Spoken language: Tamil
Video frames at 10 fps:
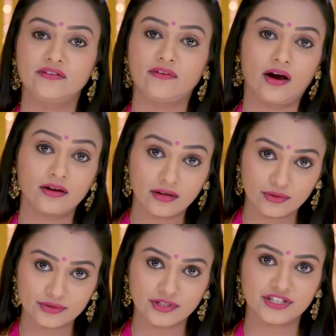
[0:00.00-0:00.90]
நீ வாங்கி
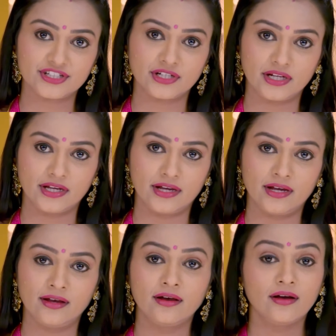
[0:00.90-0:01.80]
கொடுத்த டிக்ஷனரிய
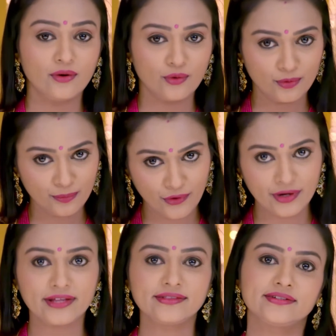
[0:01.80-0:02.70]
உன்
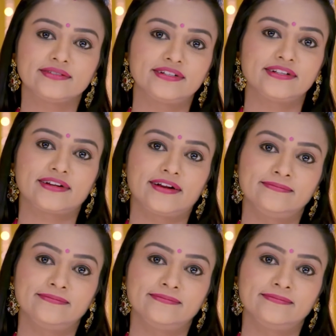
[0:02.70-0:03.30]
பொண்ணே திருடி